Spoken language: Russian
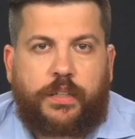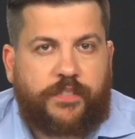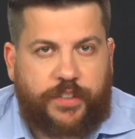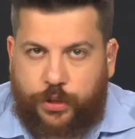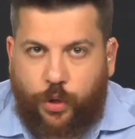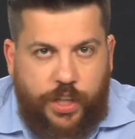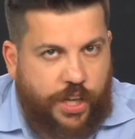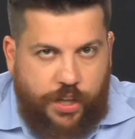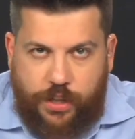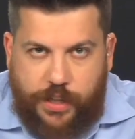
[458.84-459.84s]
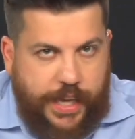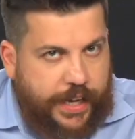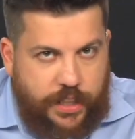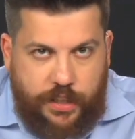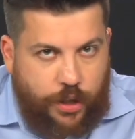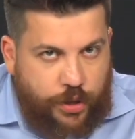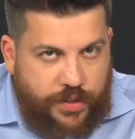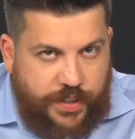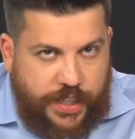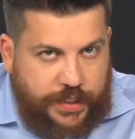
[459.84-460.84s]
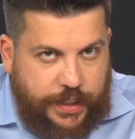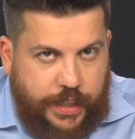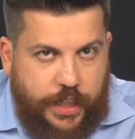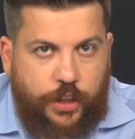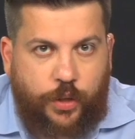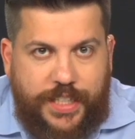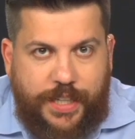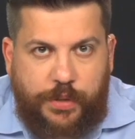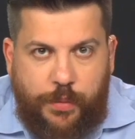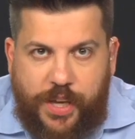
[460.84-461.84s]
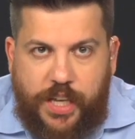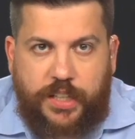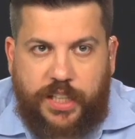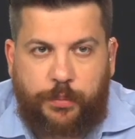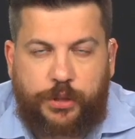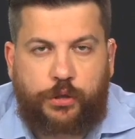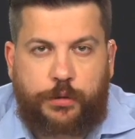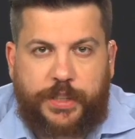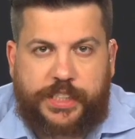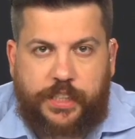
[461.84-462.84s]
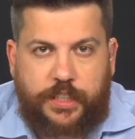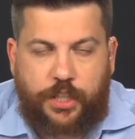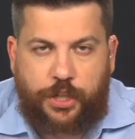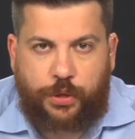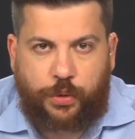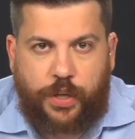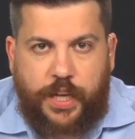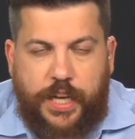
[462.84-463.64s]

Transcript: В Эстонии никаких единороссов нет. Но тем не менее, там предусмотрели защиту.